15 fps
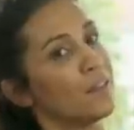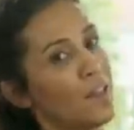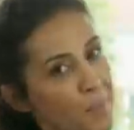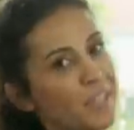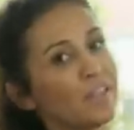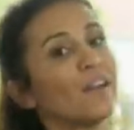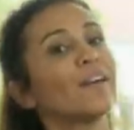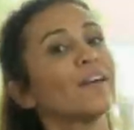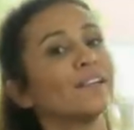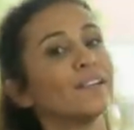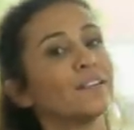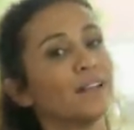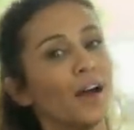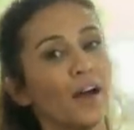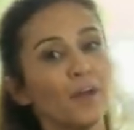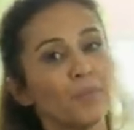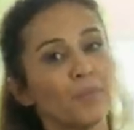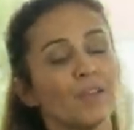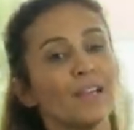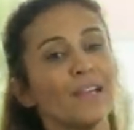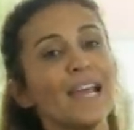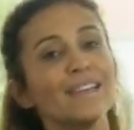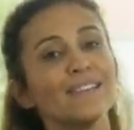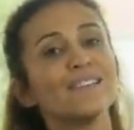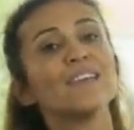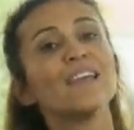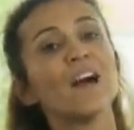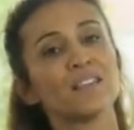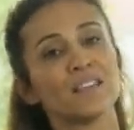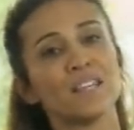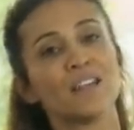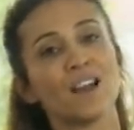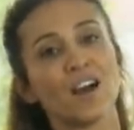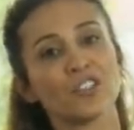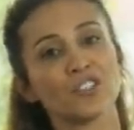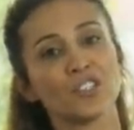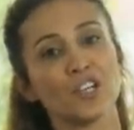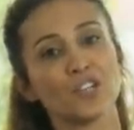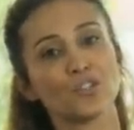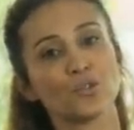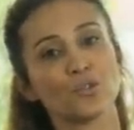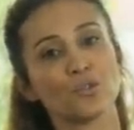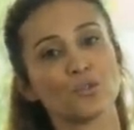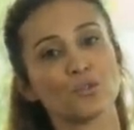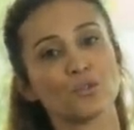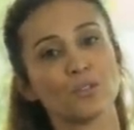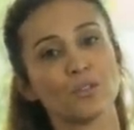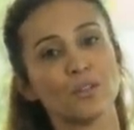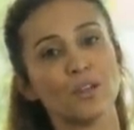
Demet Akalın'la Lady Diana'yı karşılaştırıyorsun.